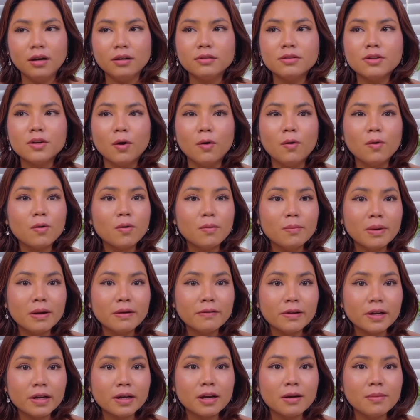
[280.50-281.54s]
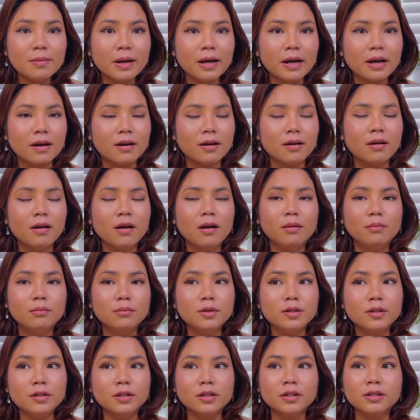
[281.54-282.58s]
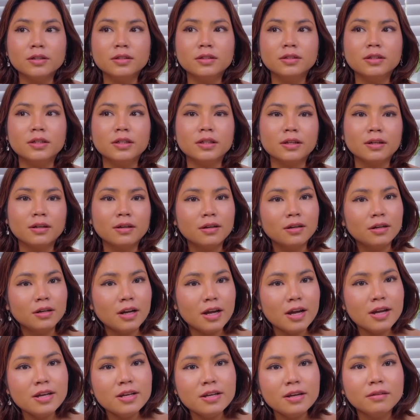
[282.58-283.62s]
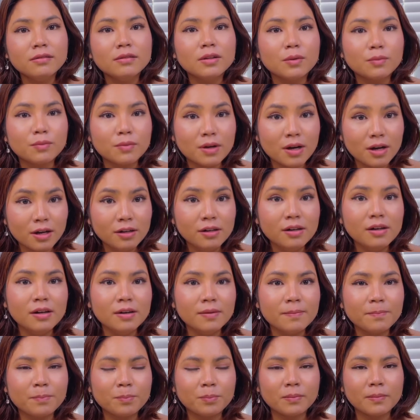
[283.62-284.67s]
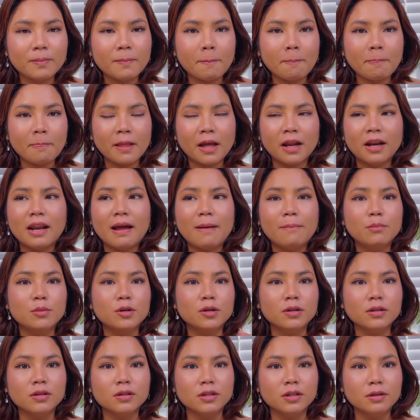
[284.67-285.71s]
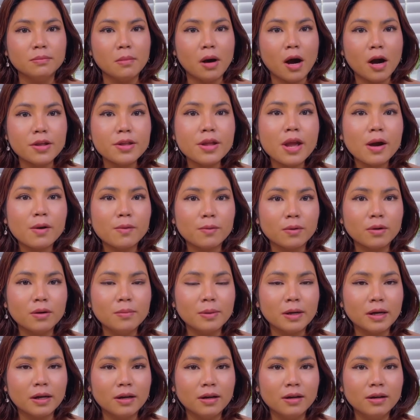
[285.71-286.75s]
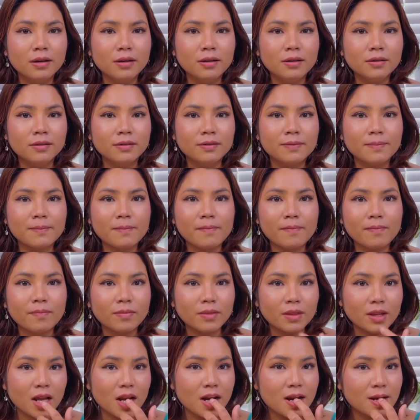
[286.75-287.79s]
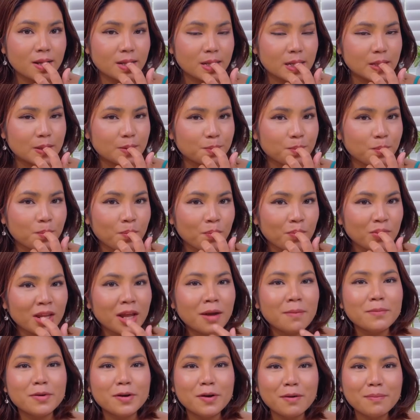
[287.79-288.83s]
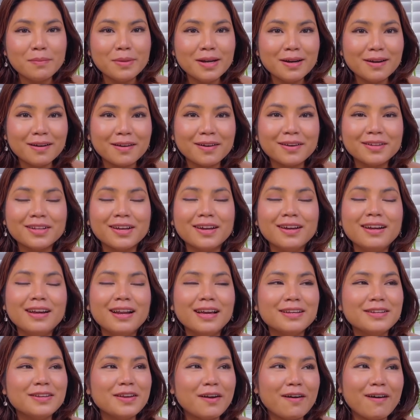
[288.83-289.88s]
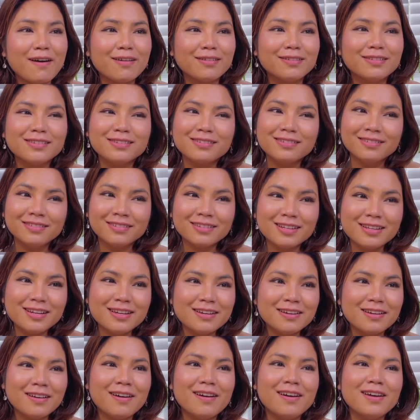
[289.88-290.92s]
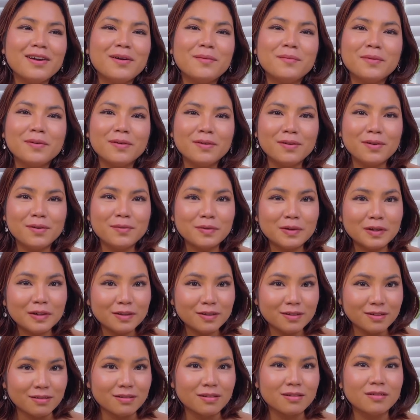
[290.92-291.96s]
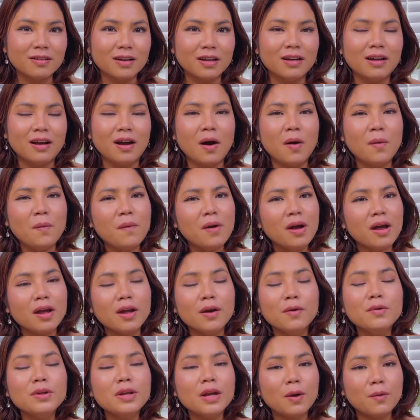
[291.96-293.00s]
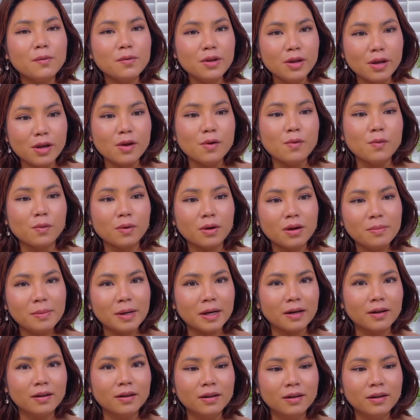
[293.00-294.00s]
chỗ của Mary các bạn ơi 10 người lấy dân tộc kinh á, là 10 người bỏ nhau các bạn cái này thì Mary không biết là có thể là do tiếng nói không có không có được hoặc là không có hiểu nhau nhiều các bạn